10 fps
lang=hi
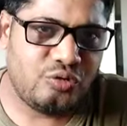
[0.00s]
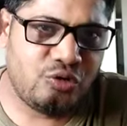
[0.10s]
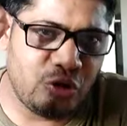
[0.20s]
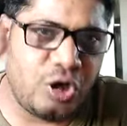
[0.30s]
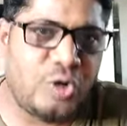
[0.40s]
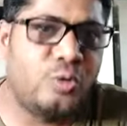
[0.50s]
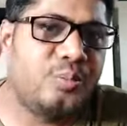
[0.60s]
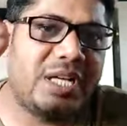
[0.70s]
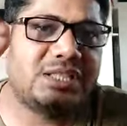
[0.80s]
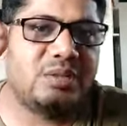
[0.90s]
जो
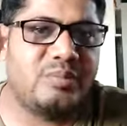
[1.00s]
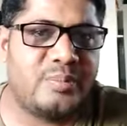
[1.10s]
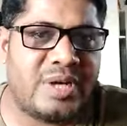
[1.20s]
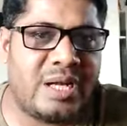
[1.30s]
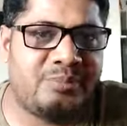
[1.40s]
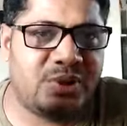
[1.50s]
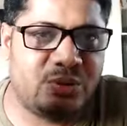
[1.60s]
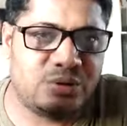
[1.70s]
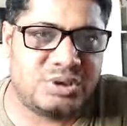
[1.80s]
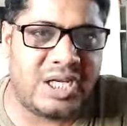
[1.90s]
अनुपात हमें प्राप्त
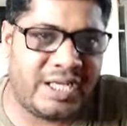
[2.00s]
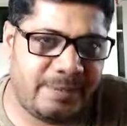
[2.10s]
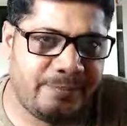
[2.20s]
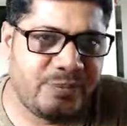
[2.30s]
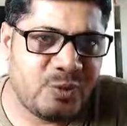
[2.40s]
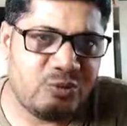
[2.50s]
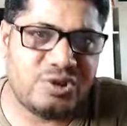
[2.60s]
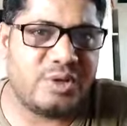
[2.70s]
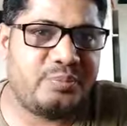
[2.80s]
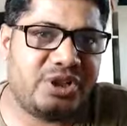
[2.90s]
होता है
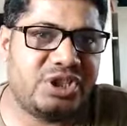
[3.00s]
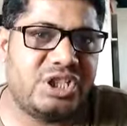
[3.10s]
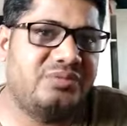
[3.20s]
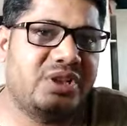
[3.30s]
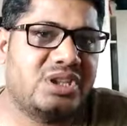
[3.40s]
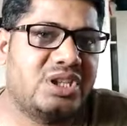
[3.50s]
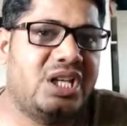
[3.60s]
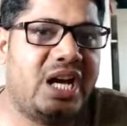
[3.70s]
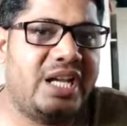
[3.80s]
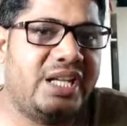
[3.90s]
उसे प्रति
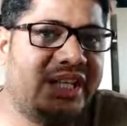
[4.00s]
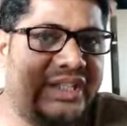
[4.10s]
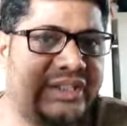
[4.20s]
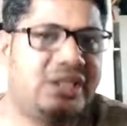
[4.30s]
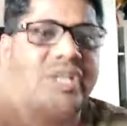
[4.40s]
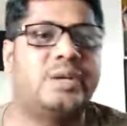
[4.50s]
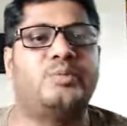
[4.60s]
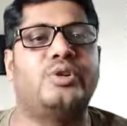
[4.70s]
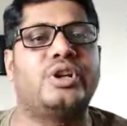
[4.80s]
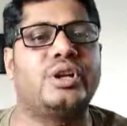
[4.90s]
व्यक्ति आय कहते हैं
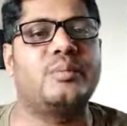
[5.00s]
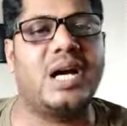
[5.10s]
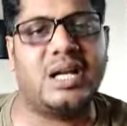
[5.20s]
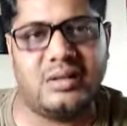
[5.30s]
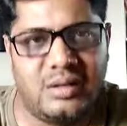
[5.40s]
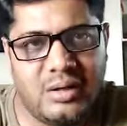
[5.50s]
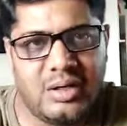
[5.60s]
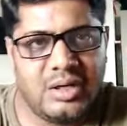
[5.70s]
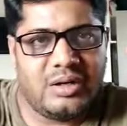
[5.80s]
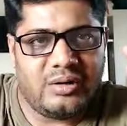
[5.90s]
पुनः एक बार
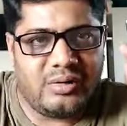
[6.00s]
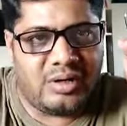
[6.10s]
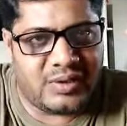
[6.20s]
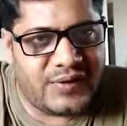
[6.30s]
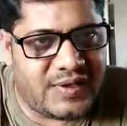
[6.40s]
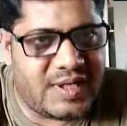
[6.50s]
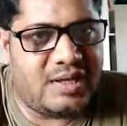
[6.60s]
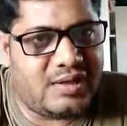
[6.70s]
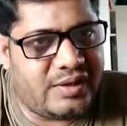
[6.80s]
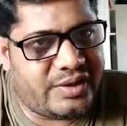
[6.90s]
नोट
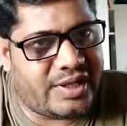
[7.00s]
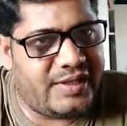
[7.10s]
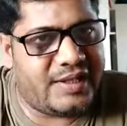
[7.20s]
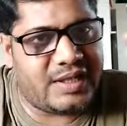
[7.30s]
निकाल कर टैली